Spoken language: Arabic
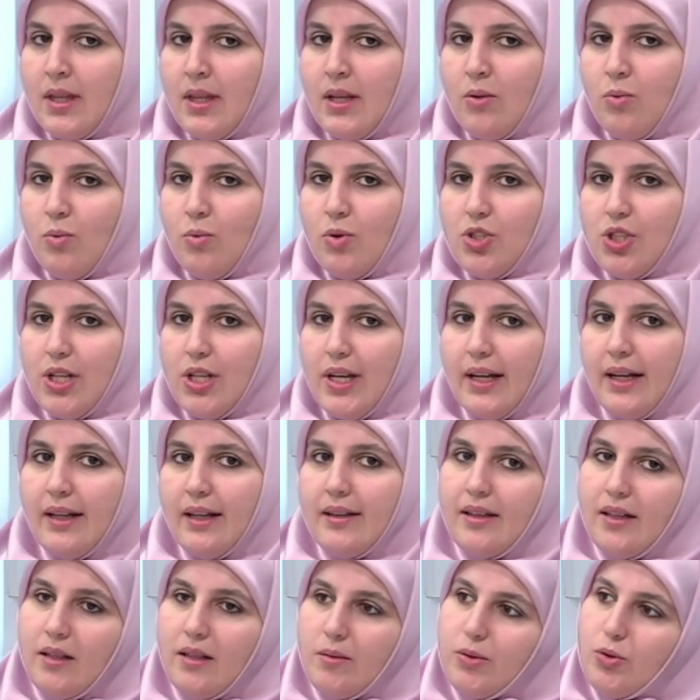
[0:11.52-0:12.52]
والشيء
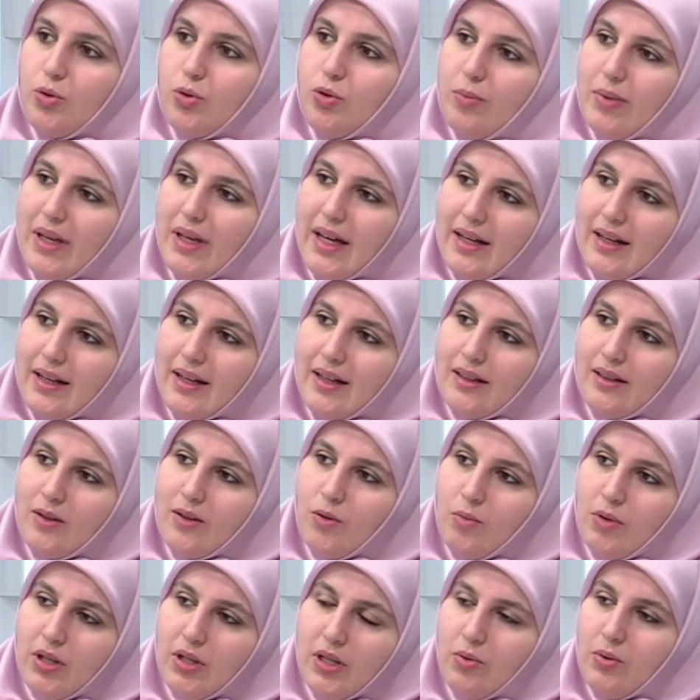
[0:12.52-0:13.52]
الذي يربطه بها الآن
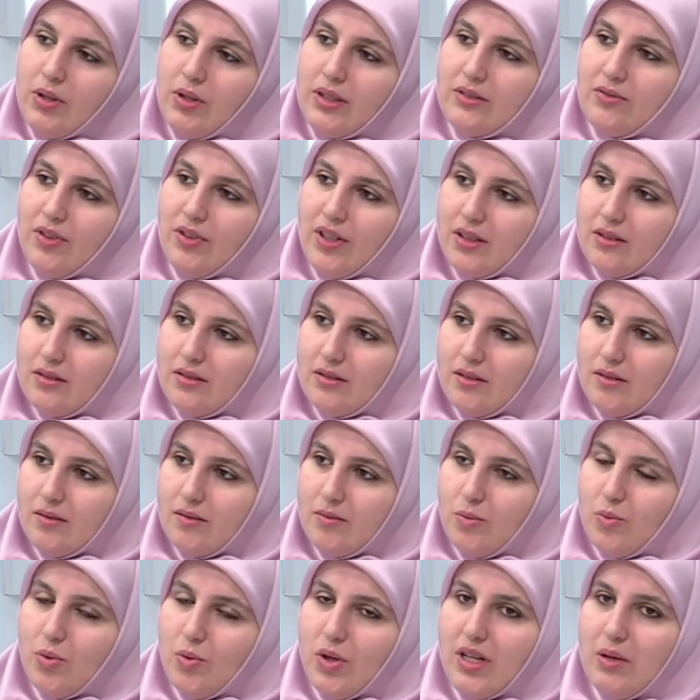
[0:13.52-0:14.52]
هم الأولاد فقط
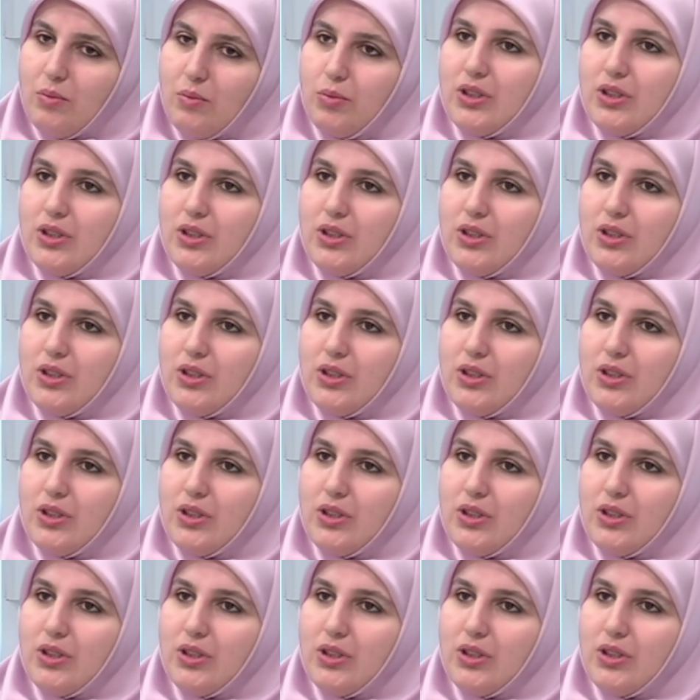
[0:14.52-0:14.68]
وهي مم.